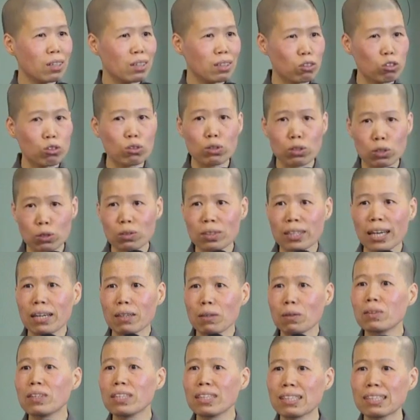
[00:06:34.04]
去求
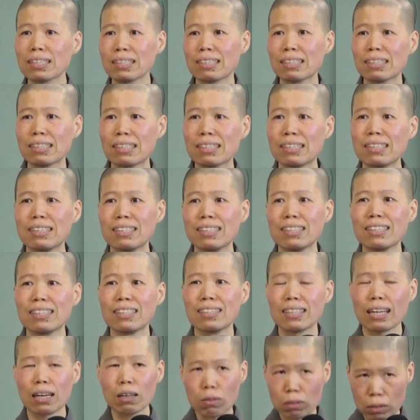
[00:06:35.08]
忏悔。
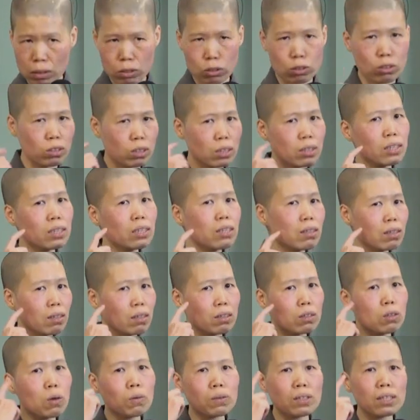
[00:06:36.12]
然后其实
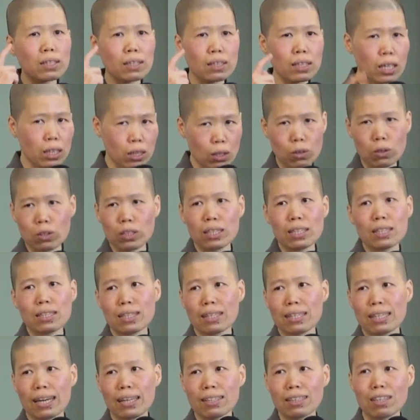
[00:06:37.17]
动那个念头，一定
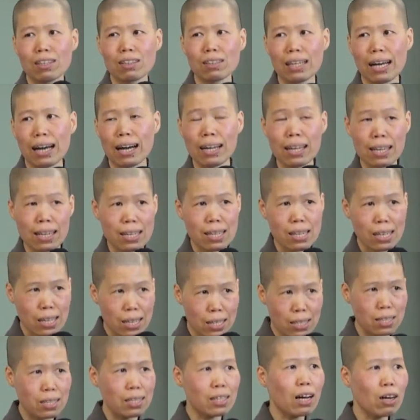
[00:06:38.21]
可以看到他。
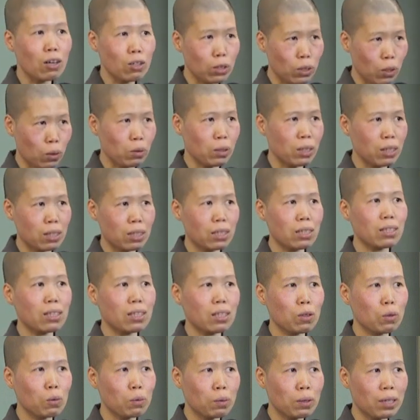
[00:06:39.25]
一直到有一次，
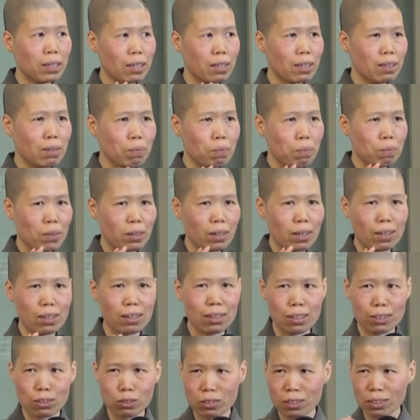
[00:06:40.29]
因为。
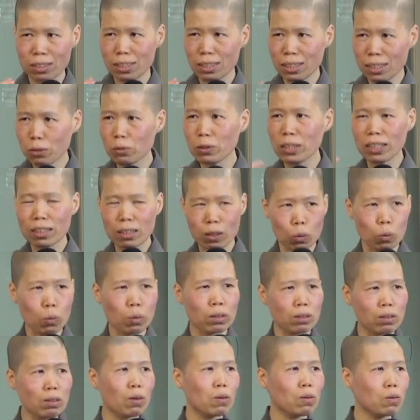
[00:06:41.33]
呃，就是因为一个
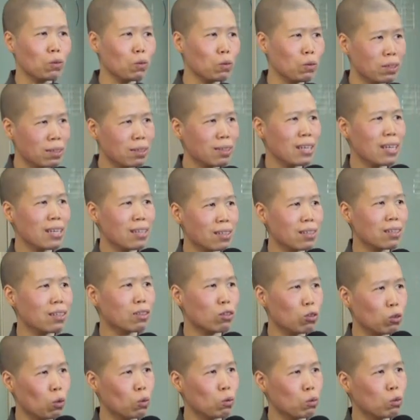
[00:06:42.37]
活动，我是那一次的
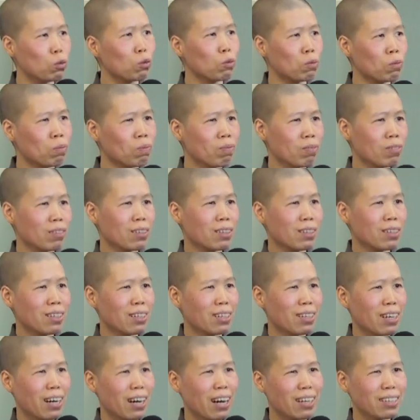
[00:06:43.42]
总护，
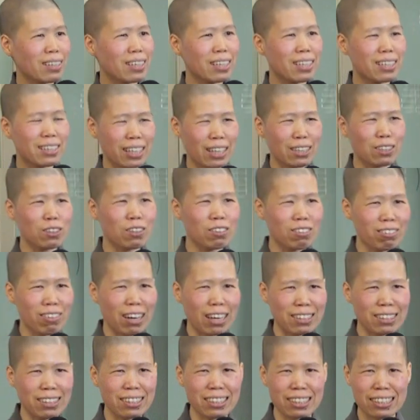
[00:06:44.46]
啊，那个南仲
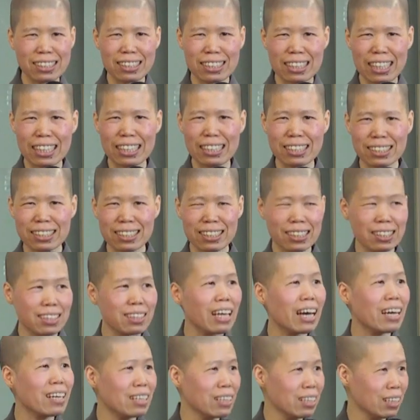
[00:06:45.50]
法师是那一次的
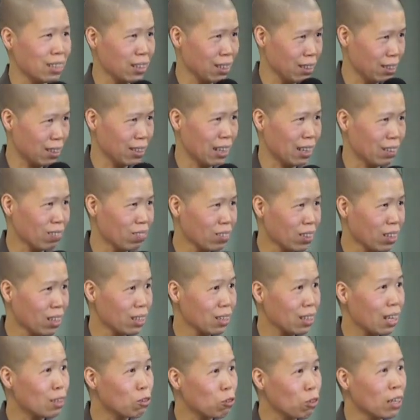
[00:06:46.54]
代理和尚，
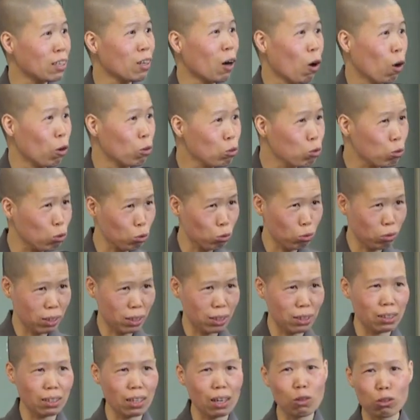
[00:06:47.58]
他穿红主
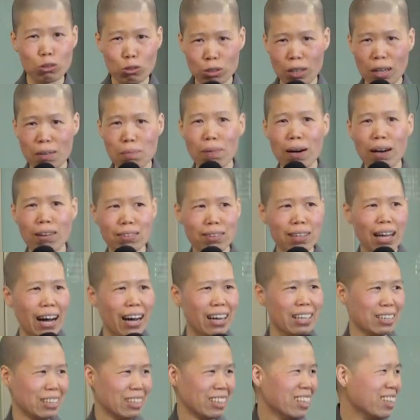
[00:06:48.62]
衣，我穿跑
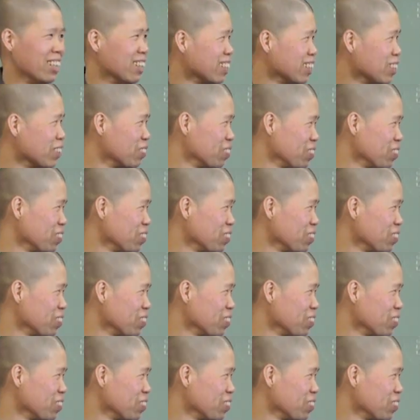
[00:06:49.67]
大衣，